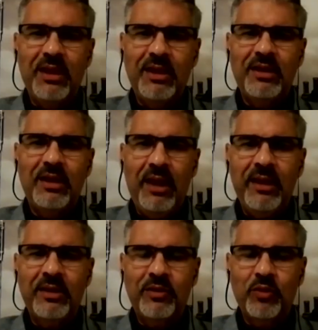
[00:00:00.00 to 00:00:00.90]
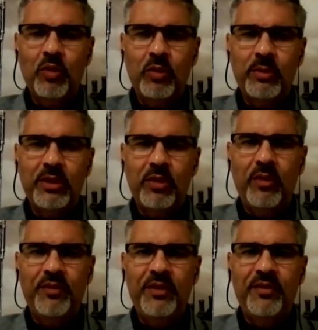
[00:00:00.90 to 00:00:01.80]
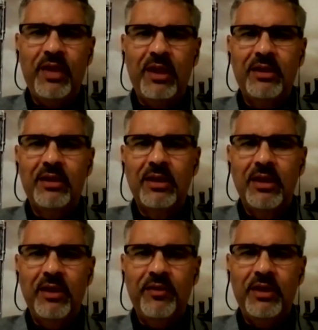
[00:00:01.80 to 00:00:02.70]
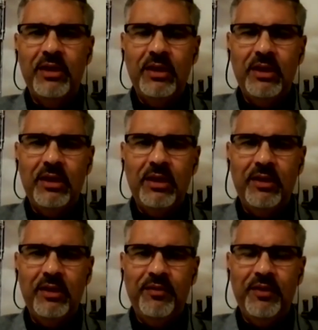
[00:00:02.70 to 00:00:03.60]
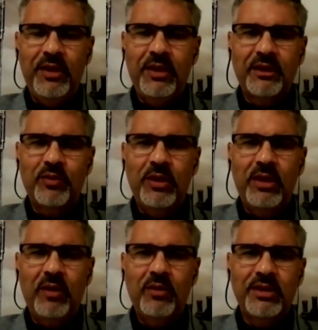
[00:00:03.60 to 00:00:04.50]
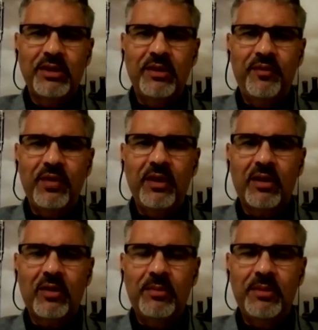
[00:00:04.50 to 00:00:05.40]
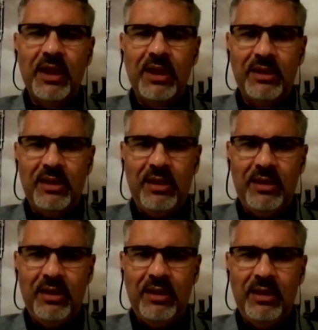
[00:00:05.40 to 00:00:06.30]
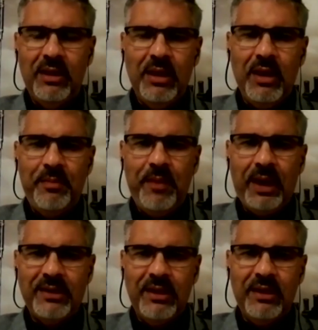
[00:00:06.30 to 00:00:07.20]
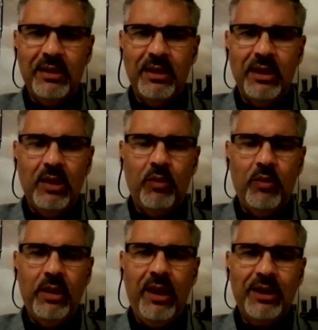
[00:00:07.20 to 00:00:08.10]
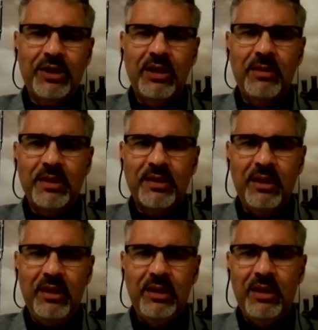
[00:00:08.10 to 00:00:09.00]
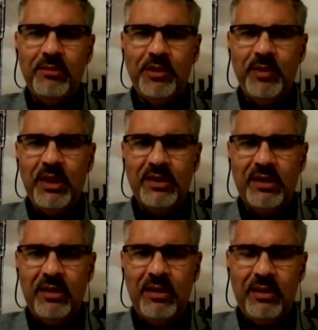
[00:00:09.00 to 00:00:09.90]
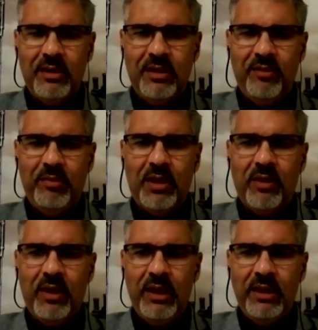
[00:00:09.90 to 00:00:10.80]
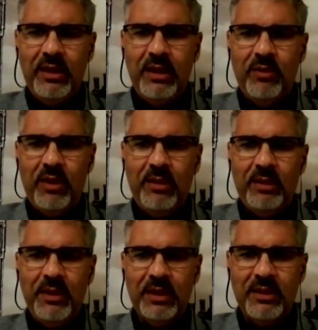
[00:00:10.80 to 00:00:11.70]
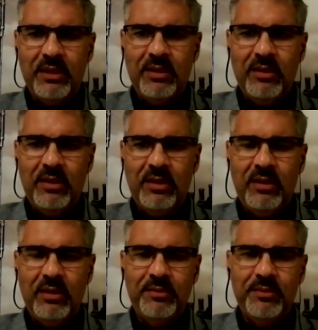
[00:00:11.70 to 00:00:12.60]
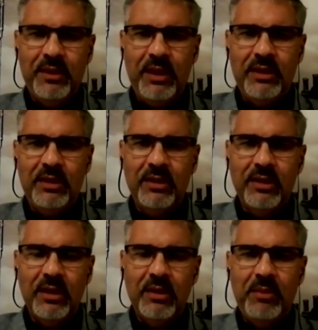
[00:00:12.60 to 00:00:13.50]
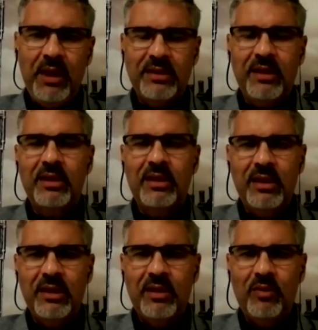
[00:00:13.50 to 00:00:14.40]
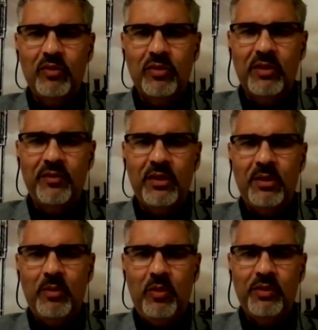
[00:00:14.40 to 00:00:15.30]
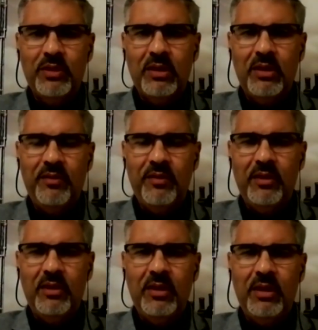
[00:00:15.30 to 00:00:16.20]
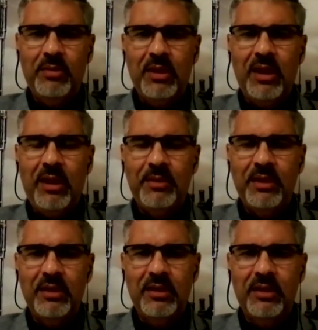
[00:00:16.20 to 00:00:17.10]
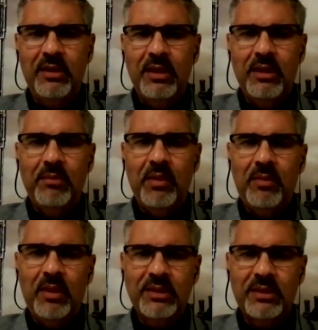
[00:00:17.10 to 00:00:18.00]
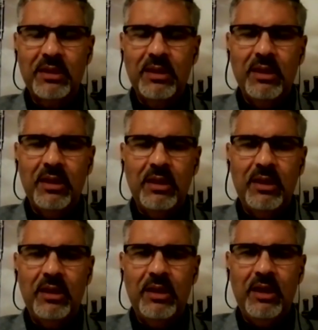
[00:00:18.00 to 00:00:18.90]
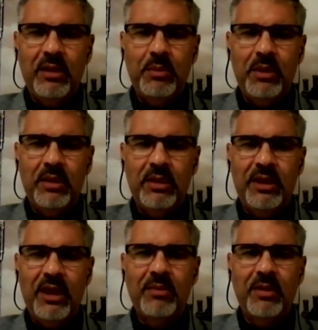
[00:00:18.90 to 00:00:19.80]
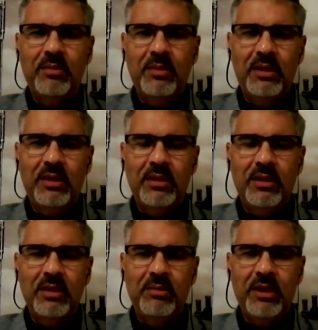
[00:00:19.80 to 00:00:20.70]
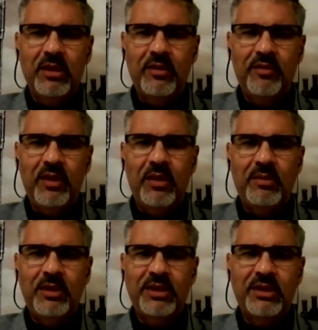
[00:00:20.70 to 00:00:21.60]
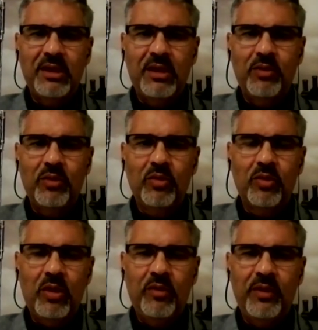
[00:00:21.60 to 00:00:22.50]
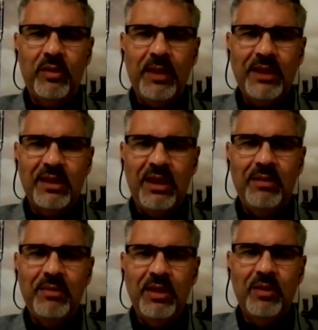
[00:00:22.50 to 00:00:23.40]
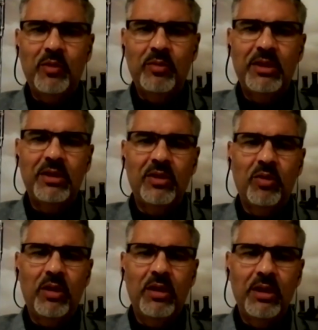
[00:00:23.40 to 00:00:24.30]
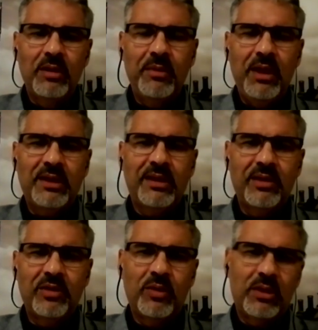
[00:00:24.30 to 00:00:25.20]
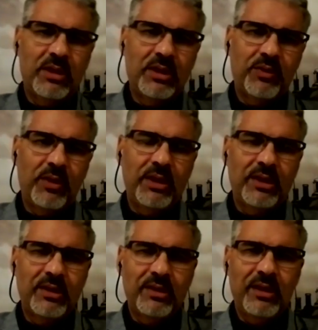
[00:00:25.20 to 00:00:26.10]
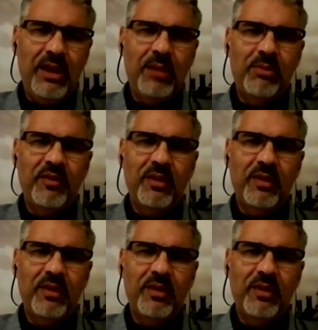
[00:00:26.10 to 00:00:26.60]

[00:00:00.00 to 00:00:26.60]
اللي اكد شكوكهم ان هو في فعلا في آه، في تزوير او تزييف في الارقام بتاعه البحث يعني وعشان نبقى صريحين ده مش بيحصل آه، مره واحده ولا بيحصل آه، يعني بيحصل كتير جدا وخصوصا في البحوث اللي بتطلع من من مصر آه، دايما آه، يمكن في الماجستير والدكتوراه وفي البحث العلمي عموما ان هو بيحصل ان هو شويه لعب في